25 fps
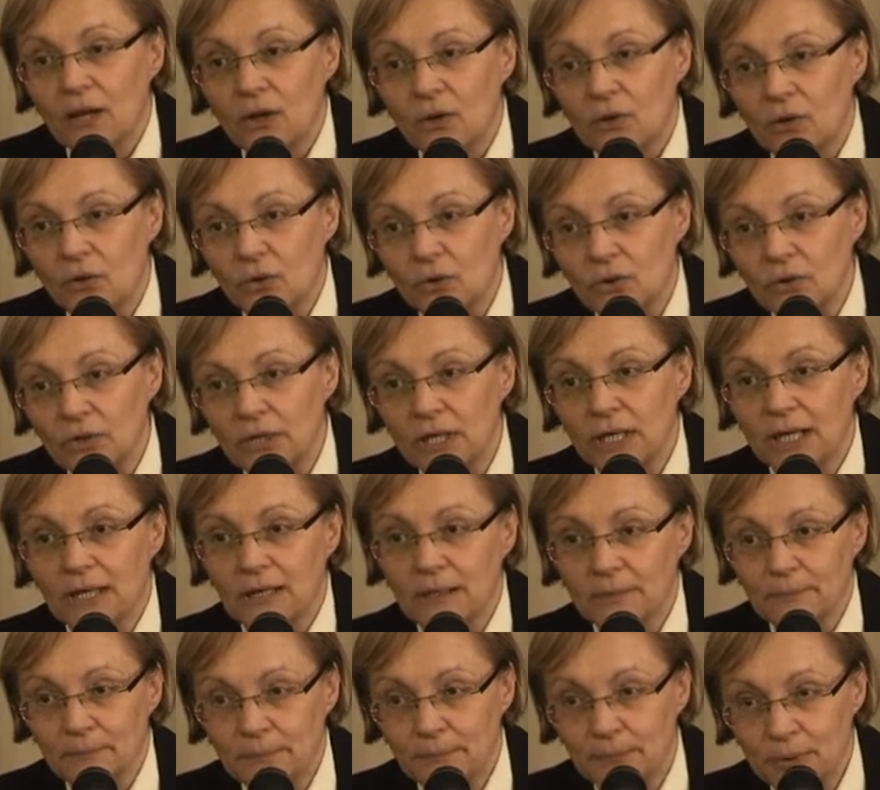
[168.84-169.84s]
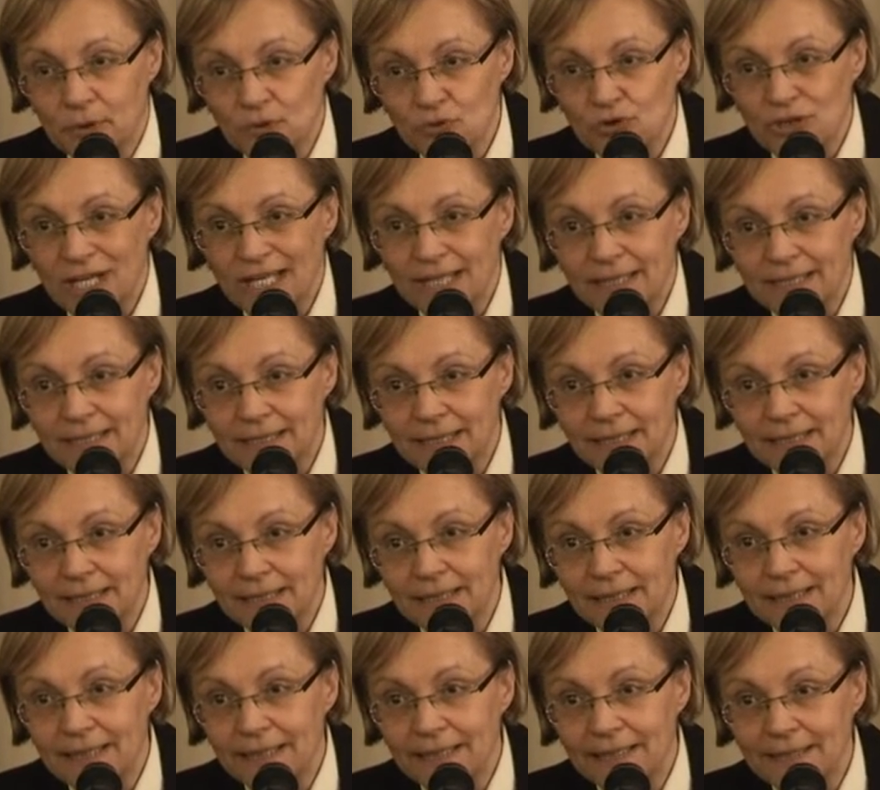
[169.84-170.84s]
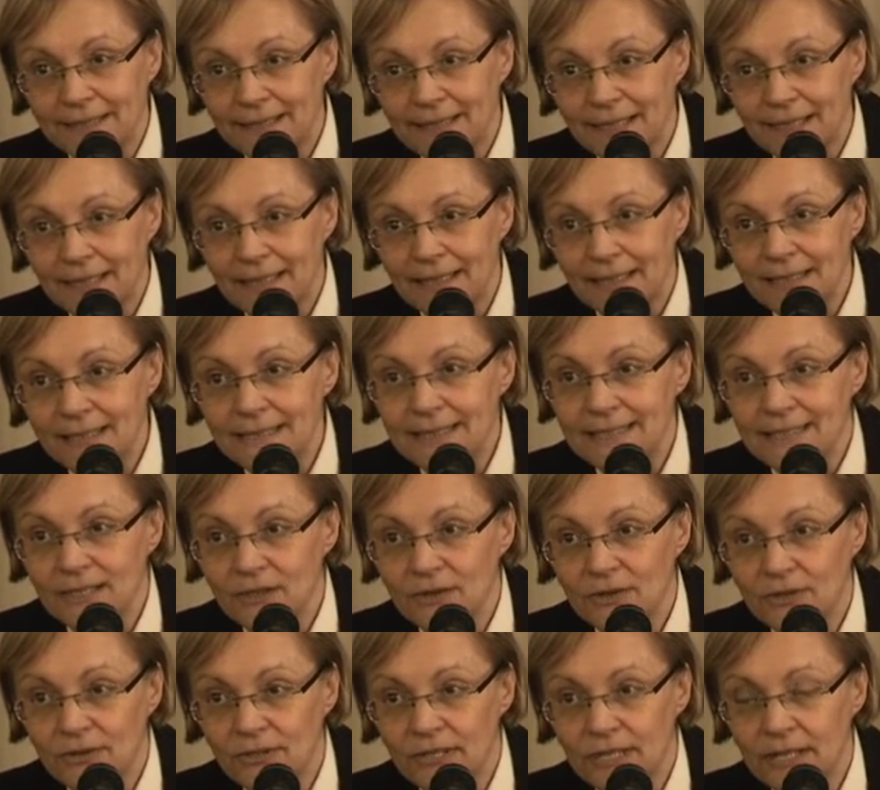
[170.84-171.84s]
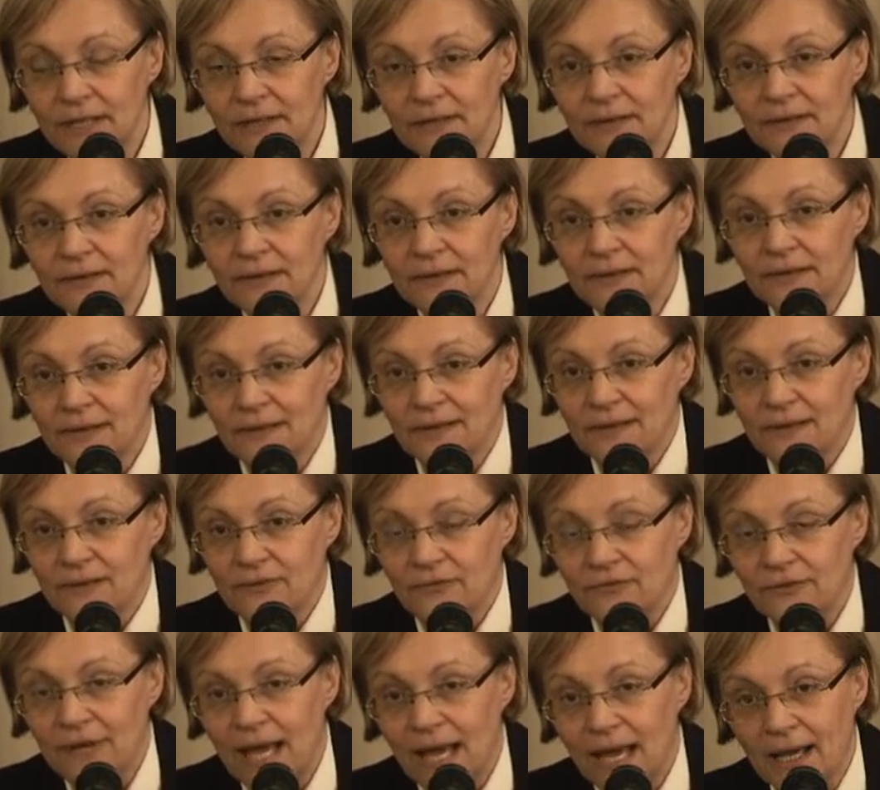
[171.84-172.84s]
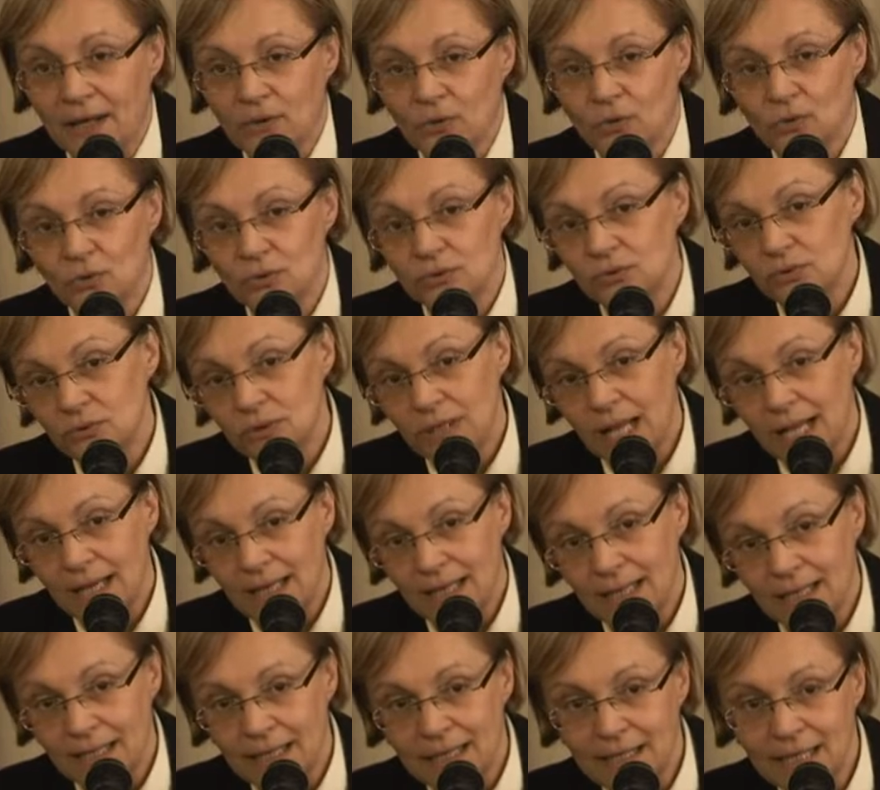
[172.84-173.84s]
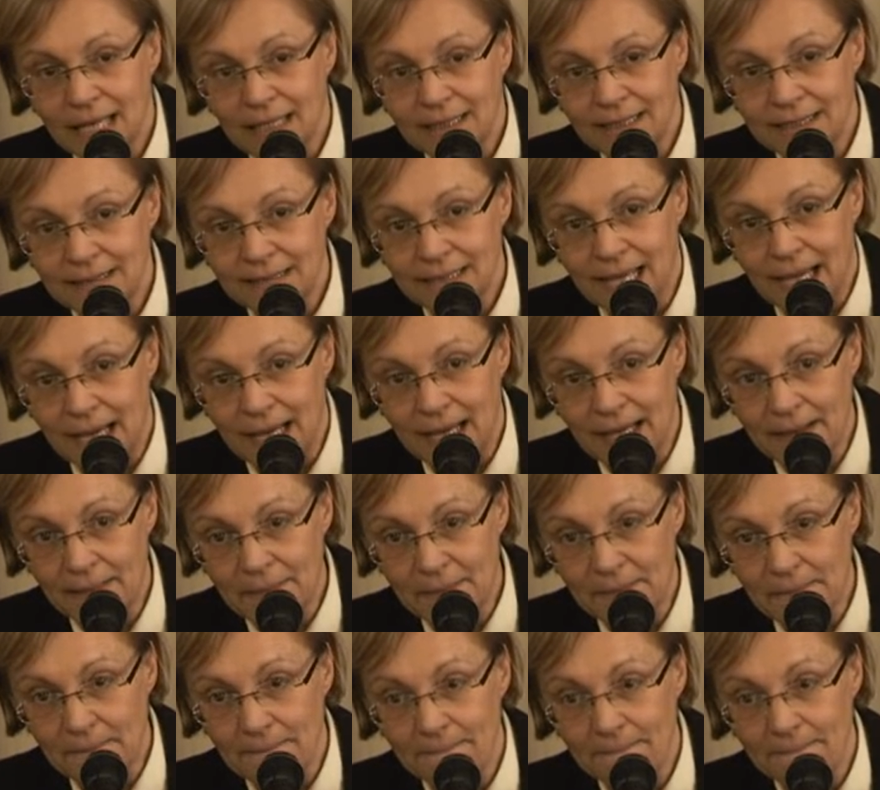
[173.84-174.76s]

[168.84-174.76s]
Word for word: con progetti di integrazione fra cultura alla legalità,